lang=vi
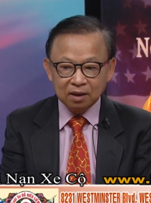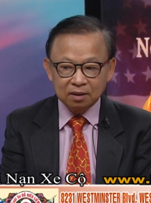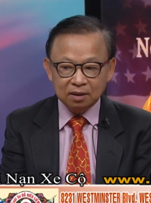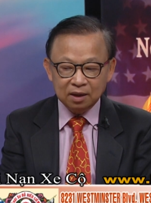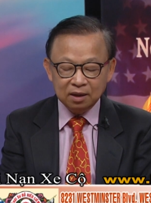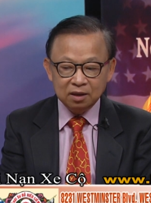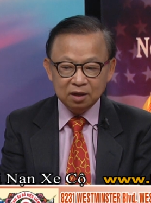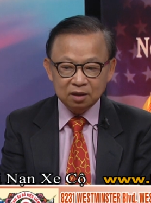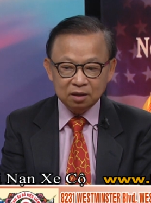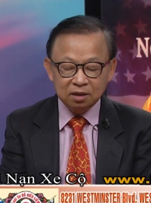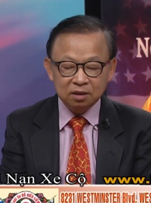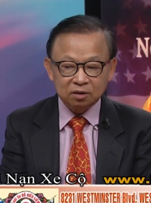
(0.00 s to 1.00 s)
thì
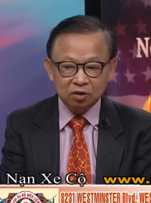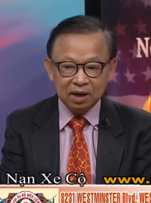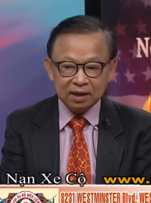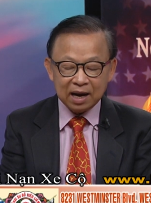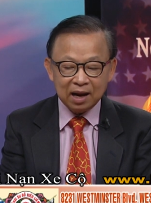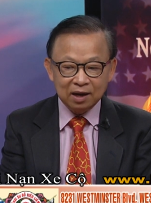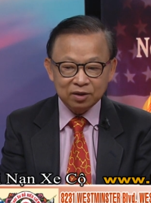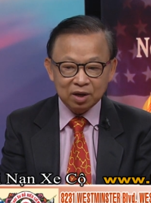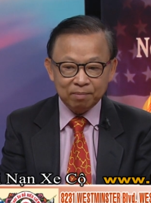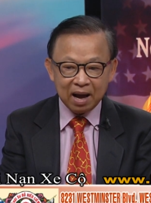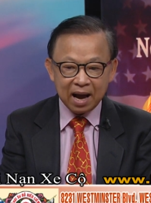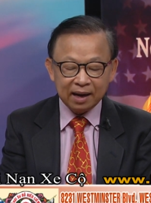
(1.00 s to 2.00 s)
như tôi đã trả lời
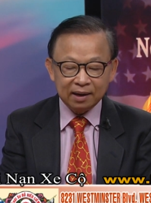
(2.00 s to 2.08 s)
cho bà